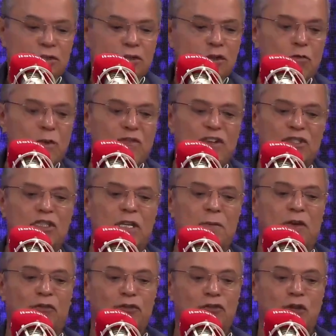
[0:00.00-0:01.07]
Eu assim, comprar vacina,
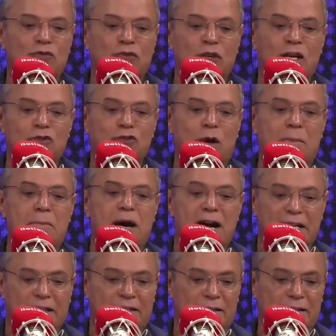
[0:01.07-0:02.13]
minha filha, só se for da sua
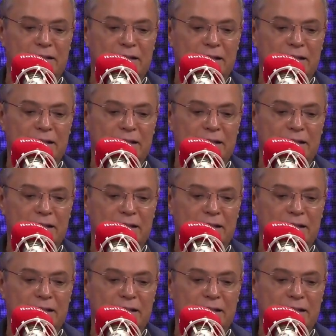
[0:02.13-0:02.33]
mãe.